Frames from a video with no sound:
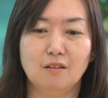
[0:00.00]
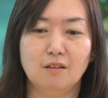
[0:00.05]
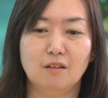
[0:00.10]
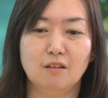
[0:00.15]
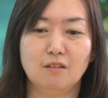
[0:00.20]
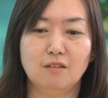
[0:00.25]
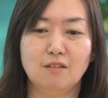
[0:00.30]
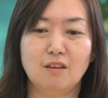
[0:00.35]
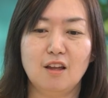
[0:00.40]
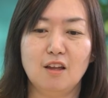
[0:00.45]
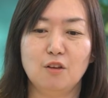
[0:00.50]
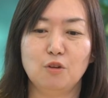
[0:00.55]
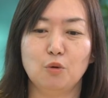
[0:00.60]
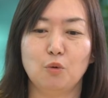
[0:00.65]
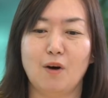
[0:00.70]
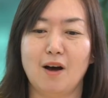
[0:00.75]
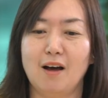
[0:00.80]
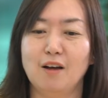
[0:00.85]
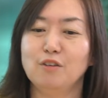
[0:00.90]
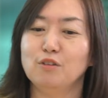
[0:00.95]
制度
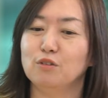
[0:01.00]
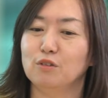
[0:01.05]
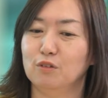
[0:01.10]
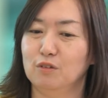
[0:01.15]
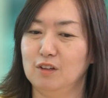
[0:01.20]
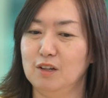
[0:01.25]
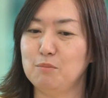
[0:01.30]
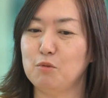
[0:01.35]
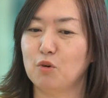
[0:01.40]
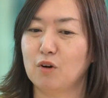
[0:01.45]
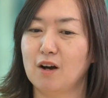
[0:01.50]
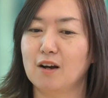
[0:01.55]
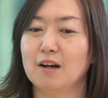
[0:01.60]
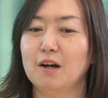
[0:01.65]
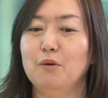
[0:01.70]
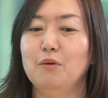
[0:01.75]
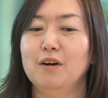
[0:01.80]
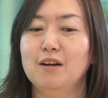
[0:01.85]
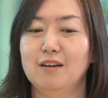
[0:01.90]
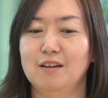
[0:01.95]
はあるにもか
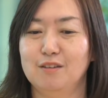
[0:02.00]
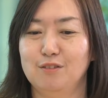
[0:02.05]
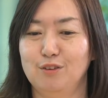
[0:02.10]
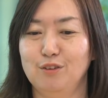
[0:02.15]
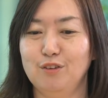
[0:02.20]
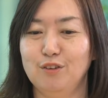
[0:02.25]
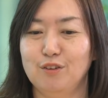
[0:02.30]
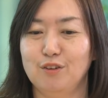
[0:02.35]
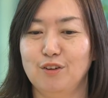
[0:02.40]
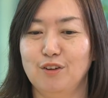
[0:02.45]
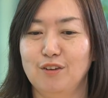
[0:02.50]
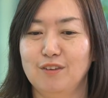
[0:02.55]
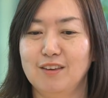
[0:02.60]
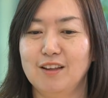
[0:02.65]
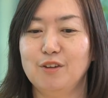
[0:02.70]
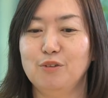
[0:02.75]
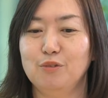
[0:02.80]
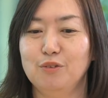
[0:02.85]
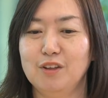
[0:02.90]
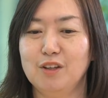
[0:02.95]
かわらずな
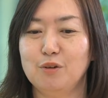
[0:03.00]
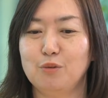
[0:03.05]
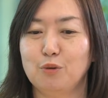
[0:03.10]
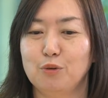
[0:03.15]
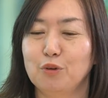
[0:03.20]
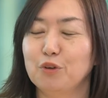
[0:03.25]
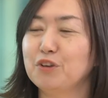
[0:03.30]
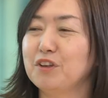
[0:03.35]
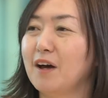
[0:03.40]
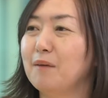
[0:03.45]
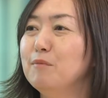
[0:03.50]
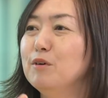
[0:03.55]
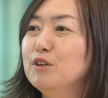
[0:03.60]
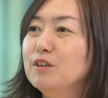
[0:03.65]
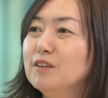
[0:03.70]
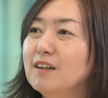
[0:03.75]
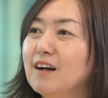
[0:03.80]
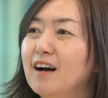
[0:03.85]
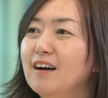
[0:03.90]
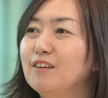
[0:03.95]
のにこの差
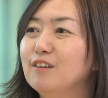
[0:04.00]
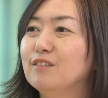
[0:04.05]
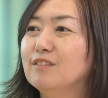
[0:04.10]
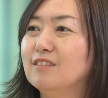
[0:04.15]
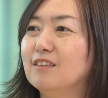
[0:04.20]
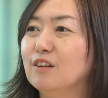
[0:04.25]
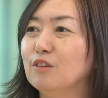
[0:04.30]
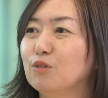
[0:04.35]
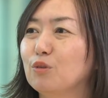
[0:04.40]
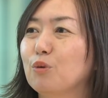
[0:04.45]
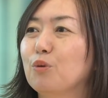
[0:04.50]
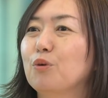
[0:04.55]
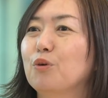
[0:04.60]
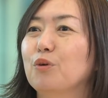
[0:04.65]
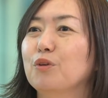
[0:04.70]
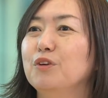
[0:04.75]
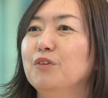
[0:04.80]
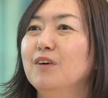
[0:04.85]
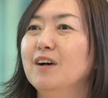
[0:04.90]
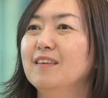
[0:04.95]
分があるっていうところ
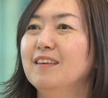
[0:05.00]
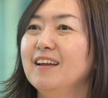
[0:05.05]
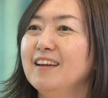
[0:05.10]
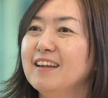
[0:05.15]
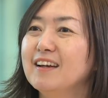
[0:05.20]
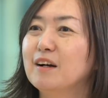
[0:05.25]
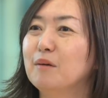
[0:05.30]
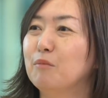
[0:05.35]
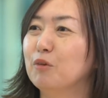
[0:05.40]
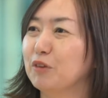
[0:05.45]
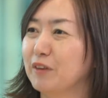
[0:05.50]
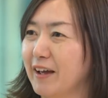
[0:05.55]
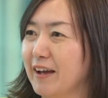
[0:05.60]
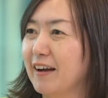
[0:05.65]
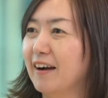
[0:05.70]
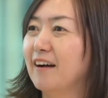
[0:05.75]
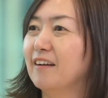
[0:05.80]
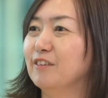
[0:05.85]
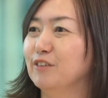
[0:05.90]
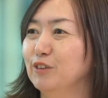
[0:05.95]
には何か問題
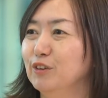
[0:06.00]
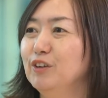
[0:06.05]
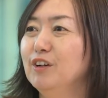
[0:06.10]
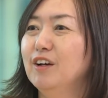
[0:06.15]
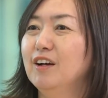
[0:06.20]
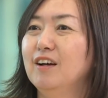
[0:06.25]
がある。